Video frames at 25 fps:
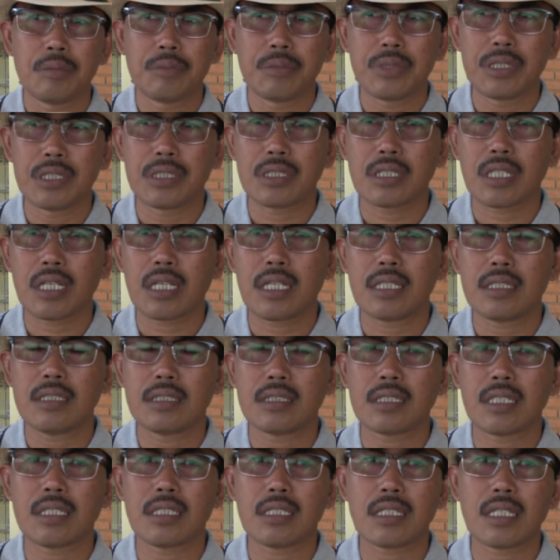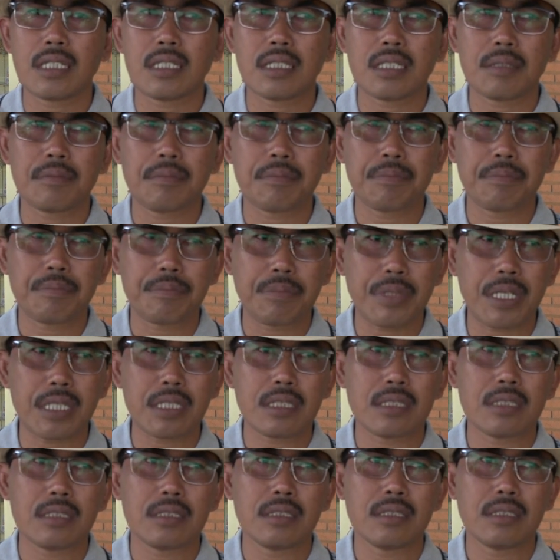bisa dijadikan
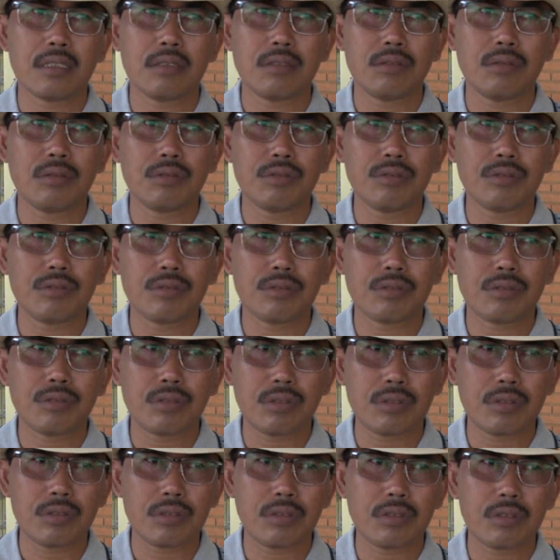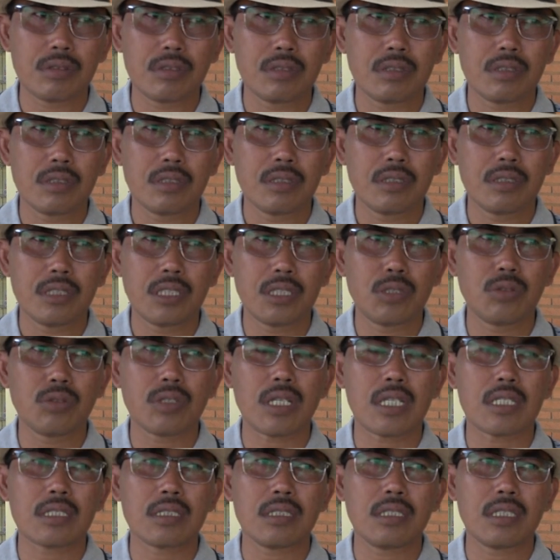tempat untuk
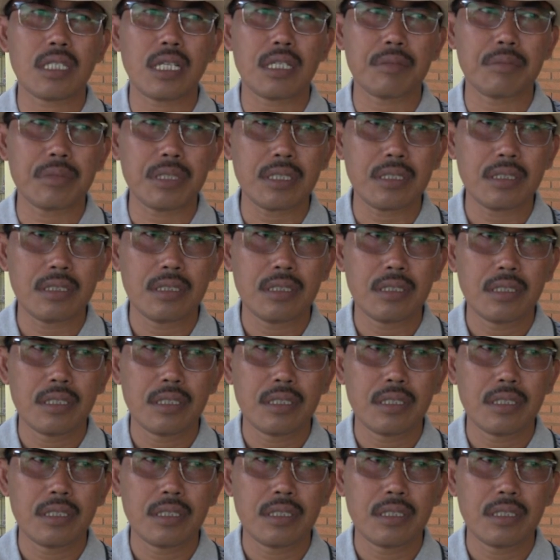edukasi kami,